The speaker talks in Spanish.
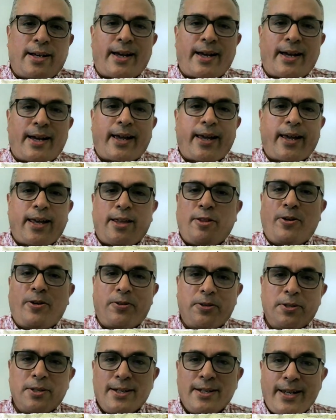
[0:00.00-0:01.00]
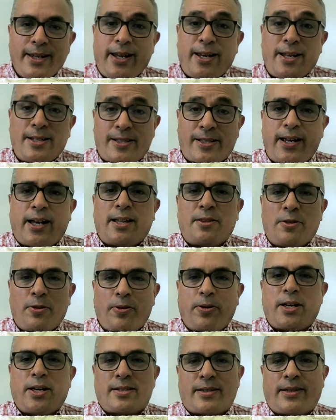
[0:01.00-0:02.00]
ha ido iniciando
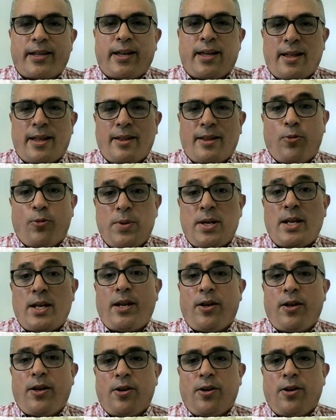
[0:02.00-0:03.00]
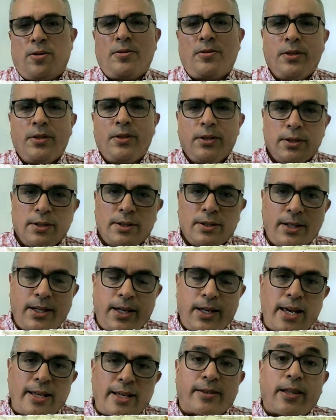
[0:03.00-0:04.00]
este dominio y
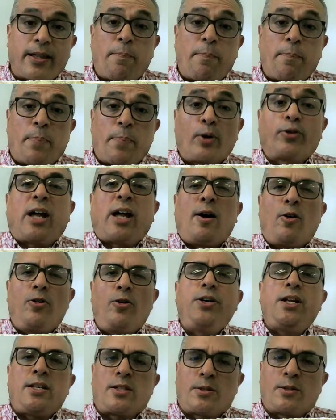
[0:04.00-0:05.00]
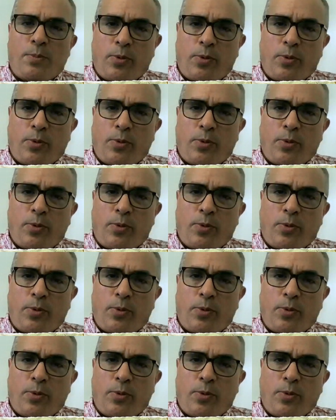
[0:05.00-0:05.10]
este protagonismo,